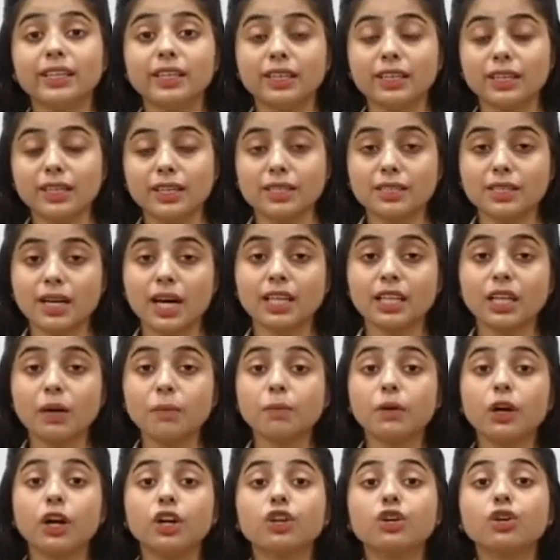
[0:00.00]
देने के साथ
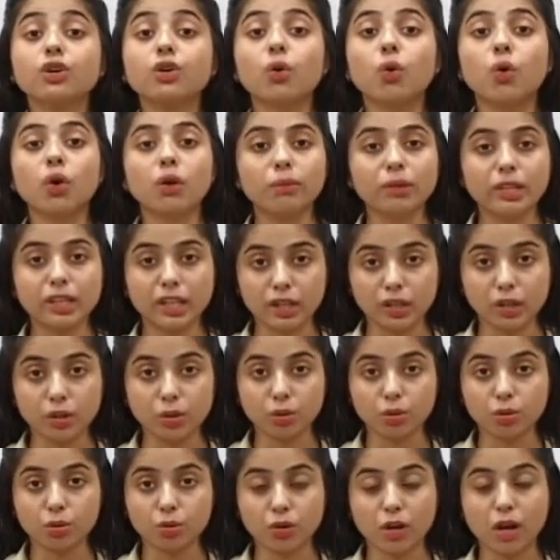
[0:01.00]
आप कंट्रोल भी
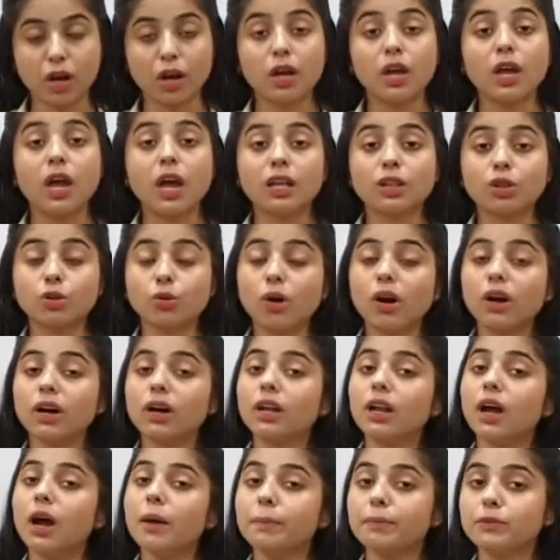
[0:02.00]
देते हो थोड़ा तो
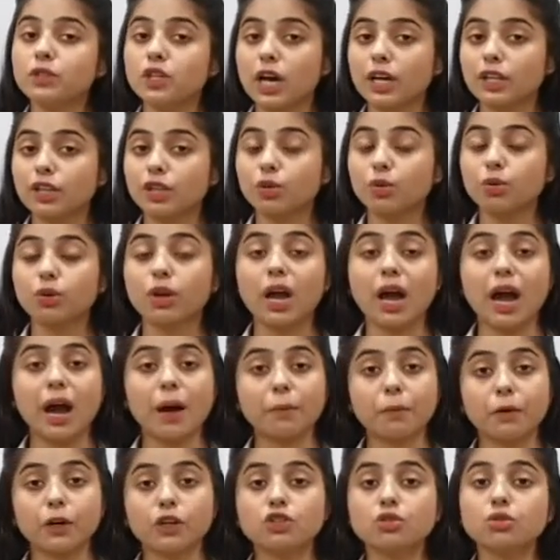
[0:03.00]
अगर आप चाहते हो कि
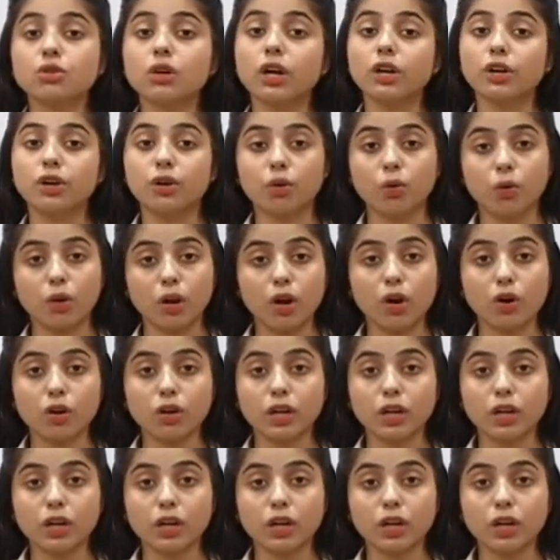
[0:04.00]
आपका जो कंट्रोल है